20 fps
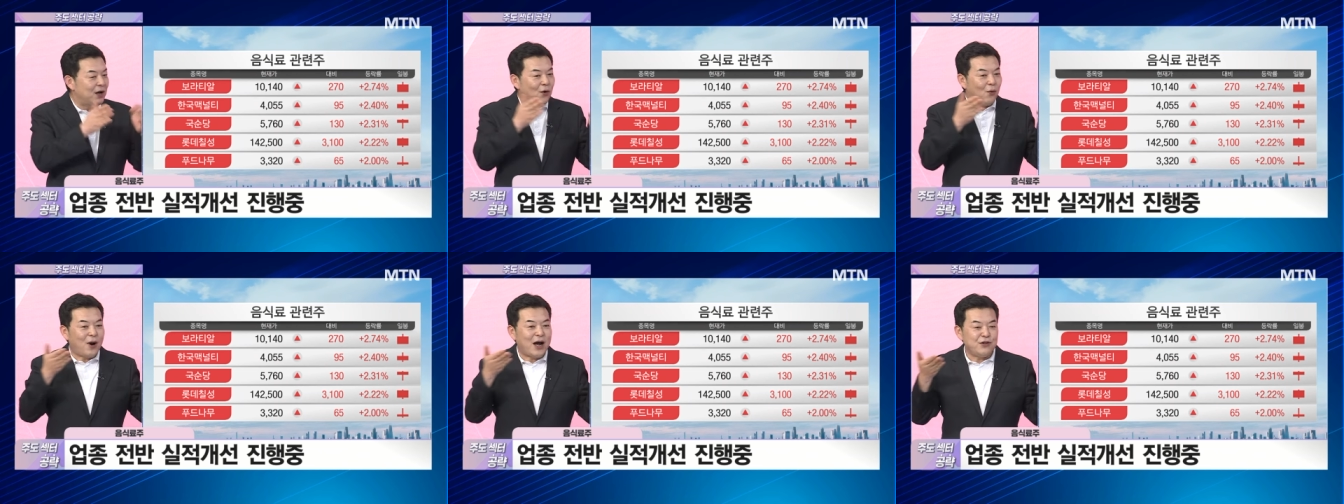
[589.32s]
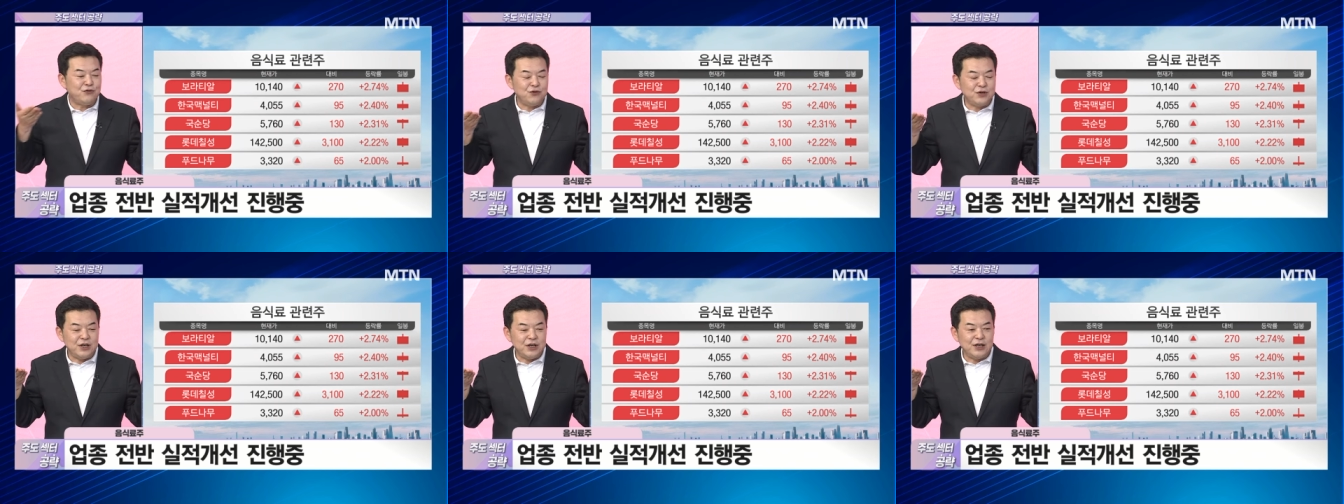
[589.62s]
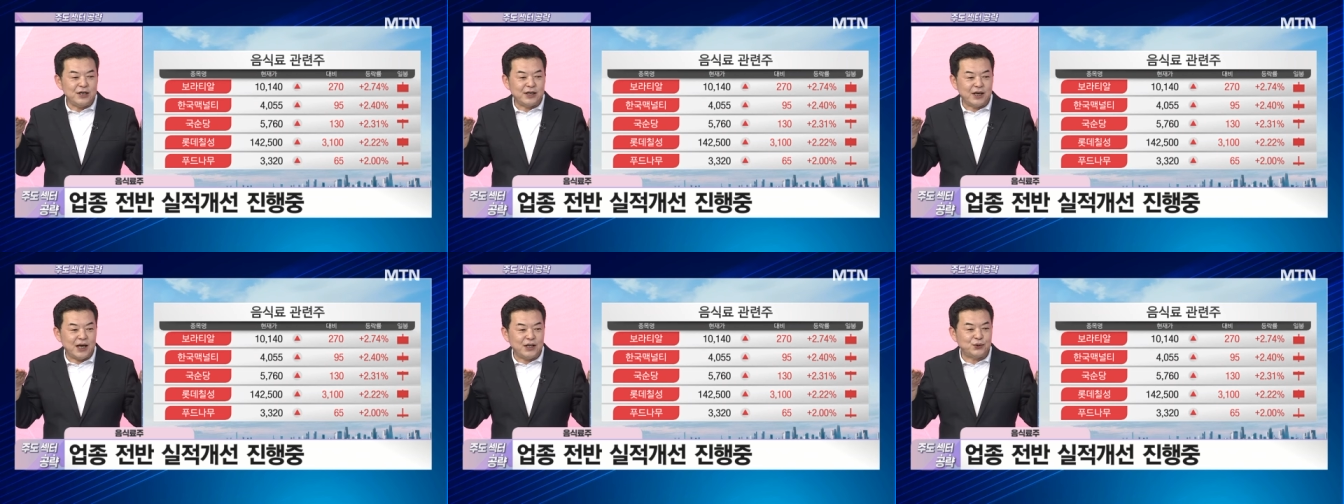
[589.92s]

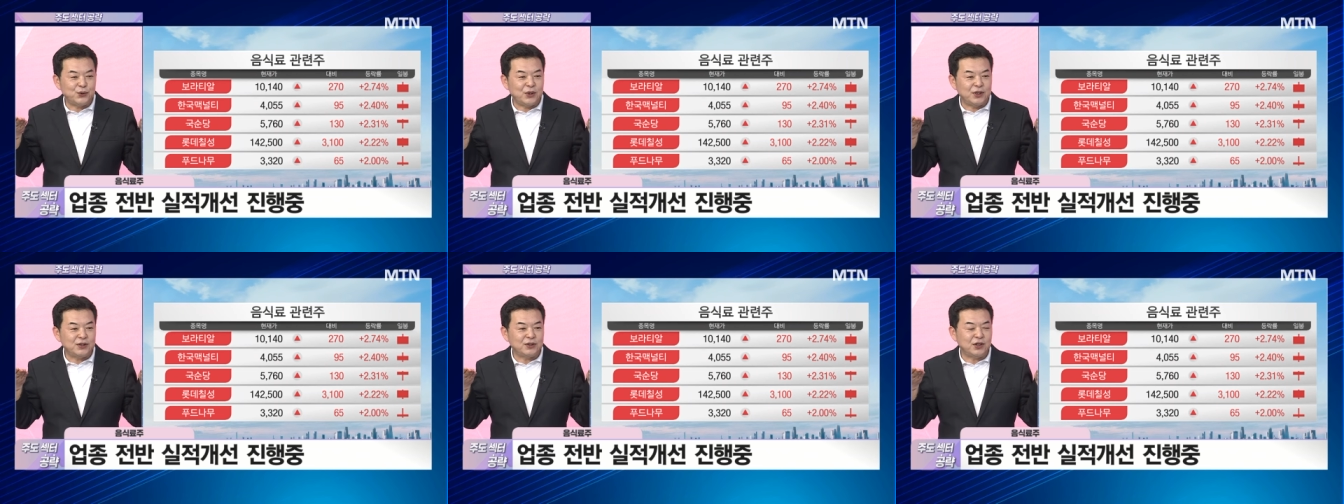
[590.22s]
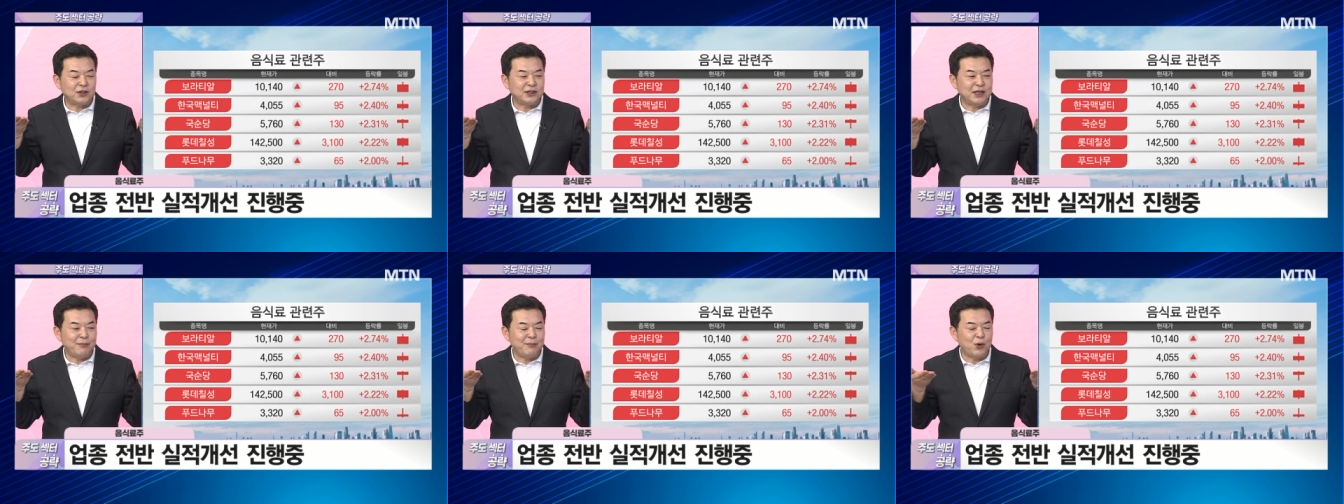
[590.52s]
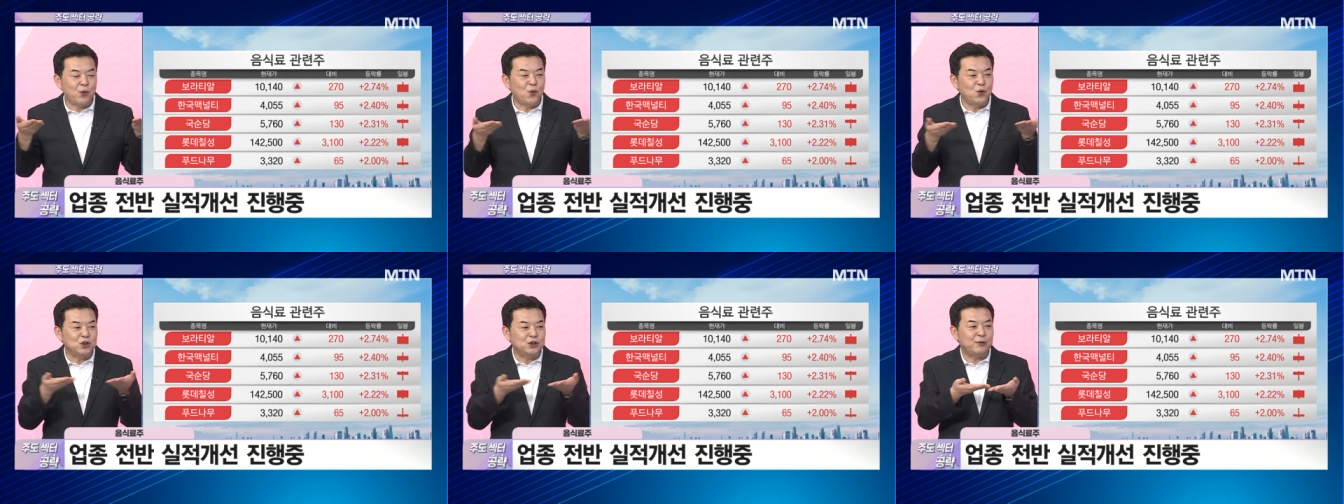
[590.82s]
환율이 계속해서
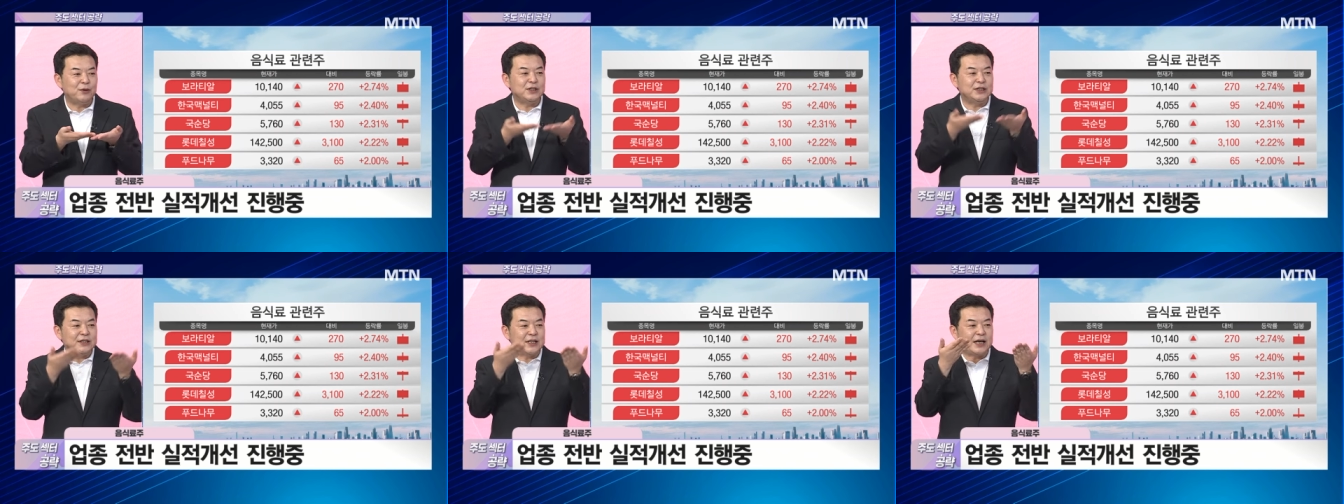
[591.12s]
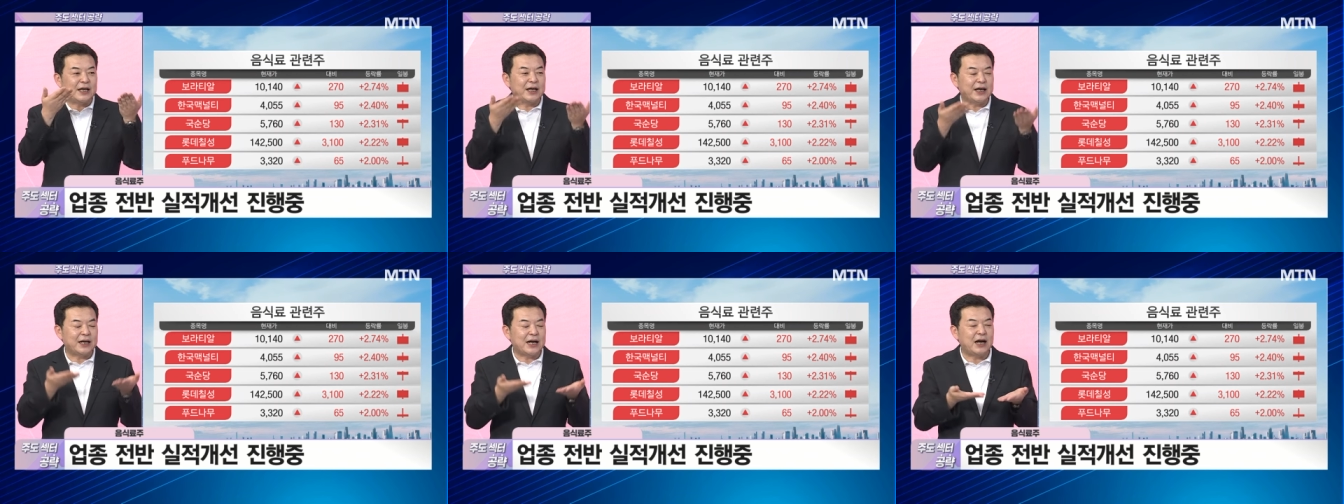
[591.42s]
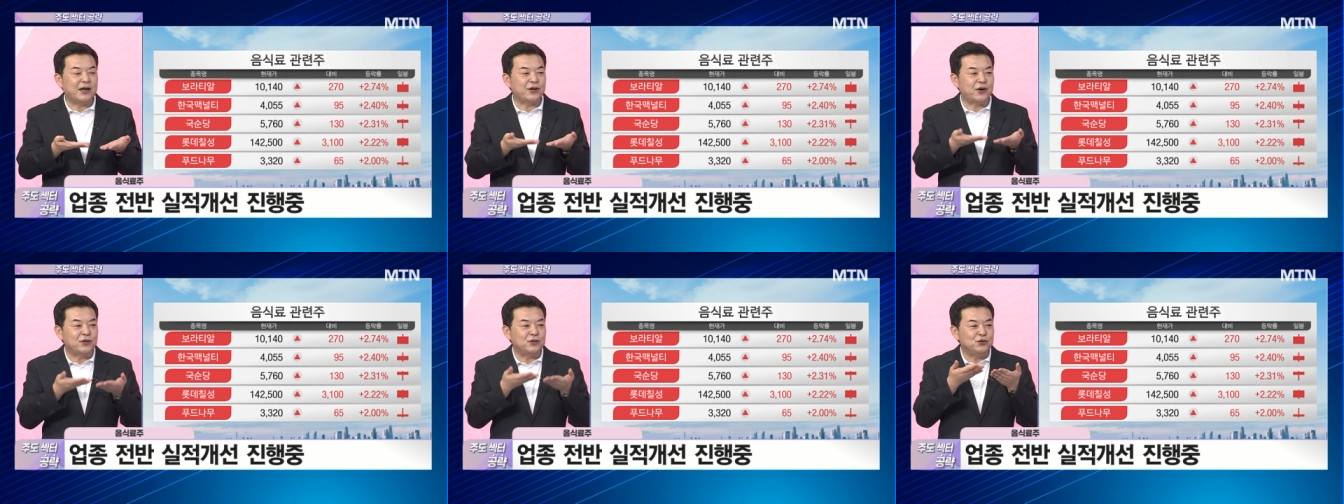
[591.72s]
1,350원 이상의
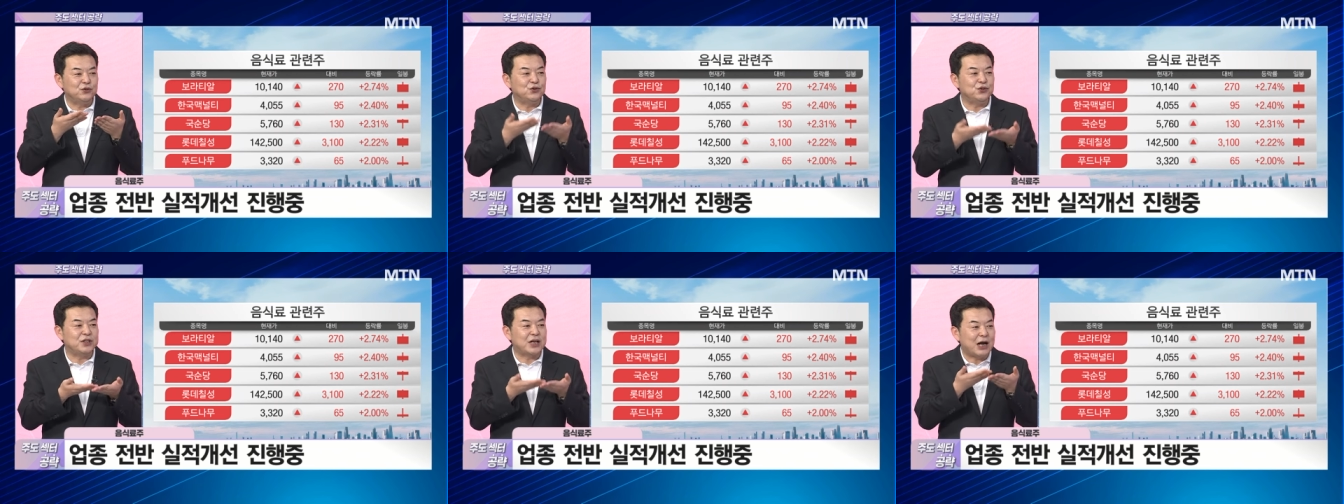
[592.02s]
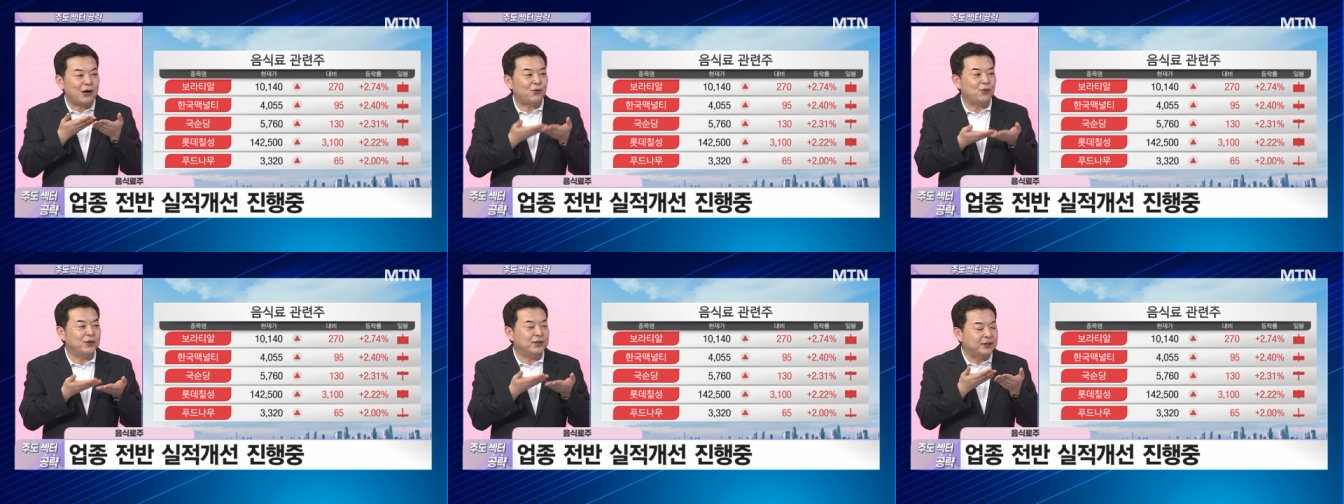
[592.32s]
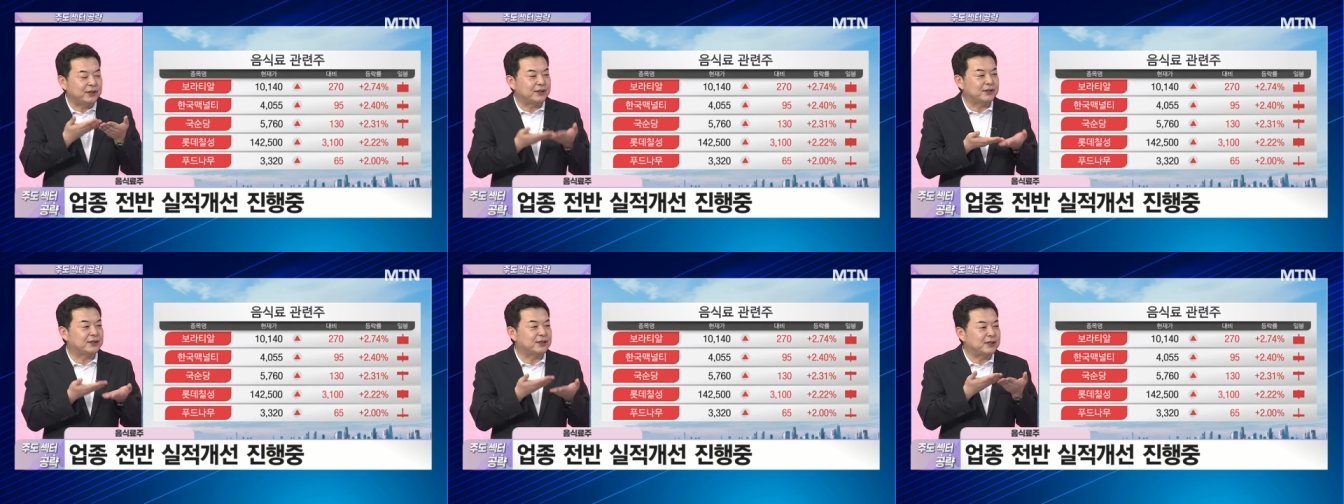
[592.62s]
가격을 유지하고
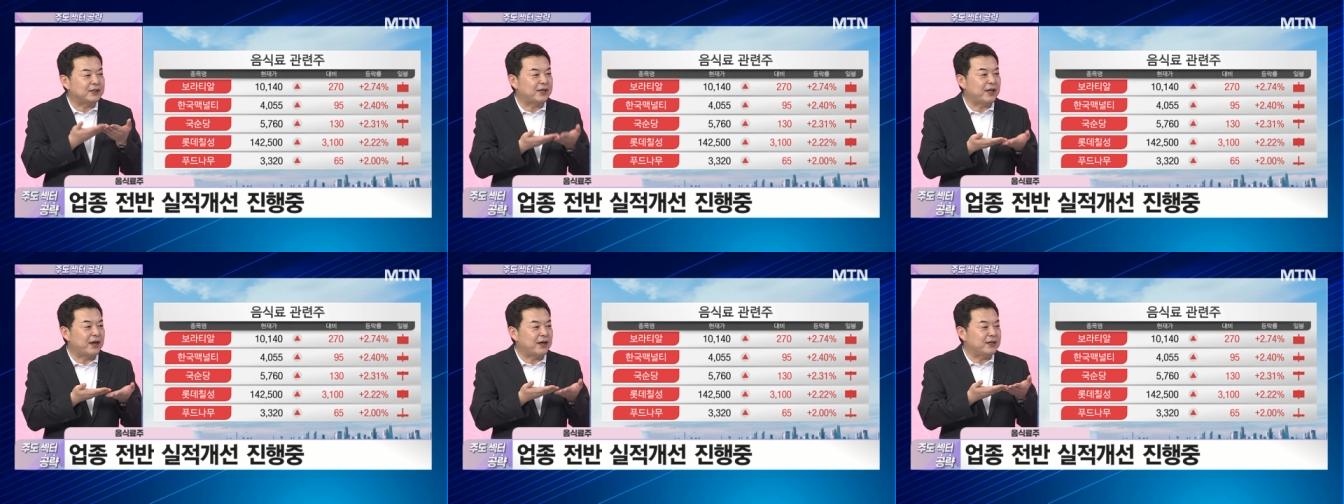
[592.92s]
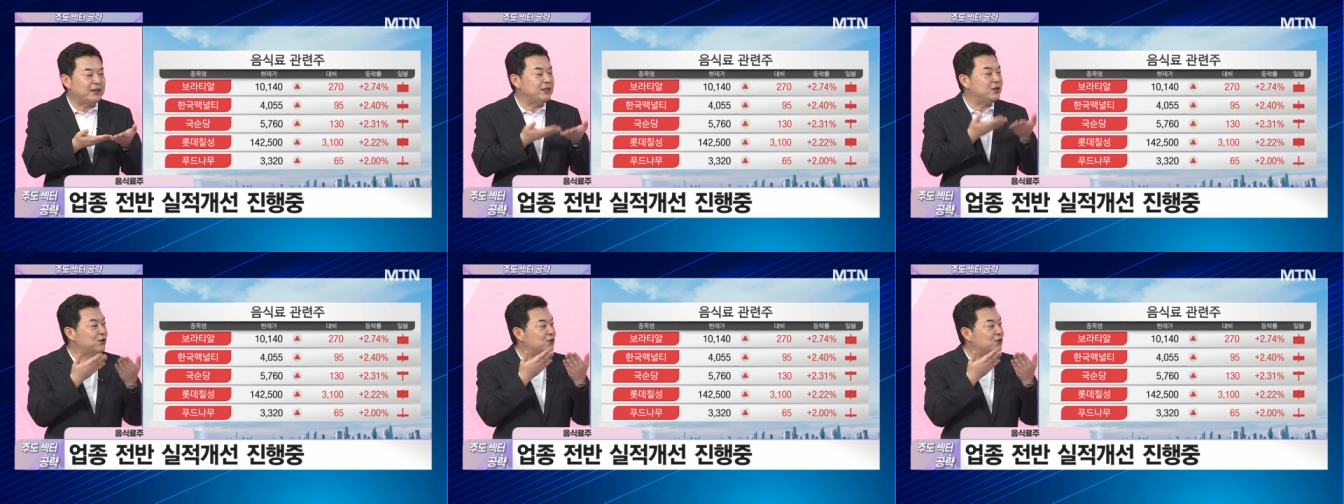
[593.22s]
있을 때는 이